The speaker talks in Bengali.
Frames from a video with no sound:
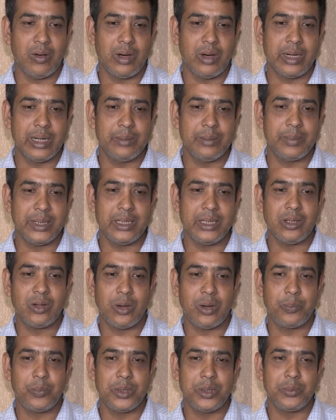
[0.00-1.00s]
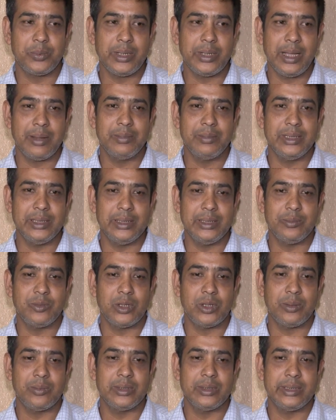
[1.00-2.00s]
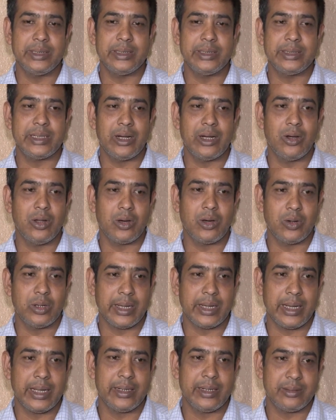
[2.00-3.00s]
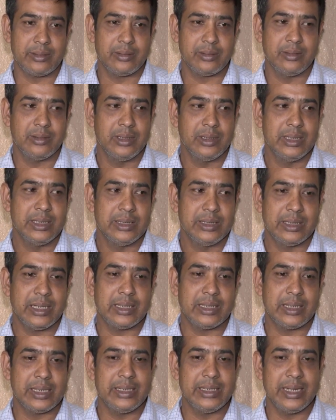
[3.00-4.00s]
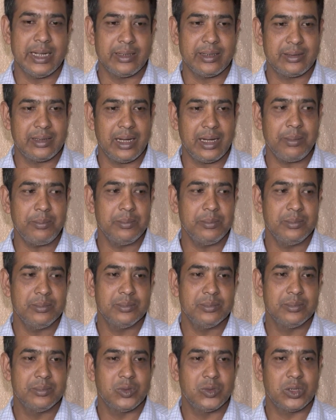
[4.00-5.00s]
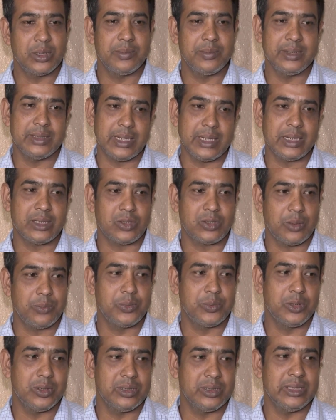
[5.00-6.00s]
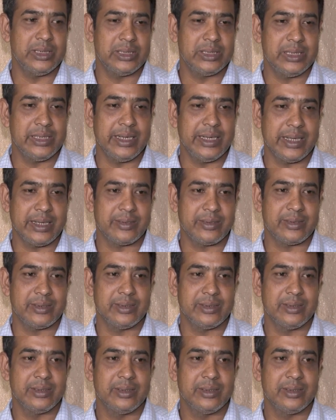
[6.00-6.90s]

অজ্ঞান পার্টির খপ্পরে পড়ে আমি মোটামুটি তেরো লক্ষ টাকার যা যা নিয়ে আসছিলাম মোটামুটি তারা সম্পূর্ণ জিনিসই নিয়ে গেছে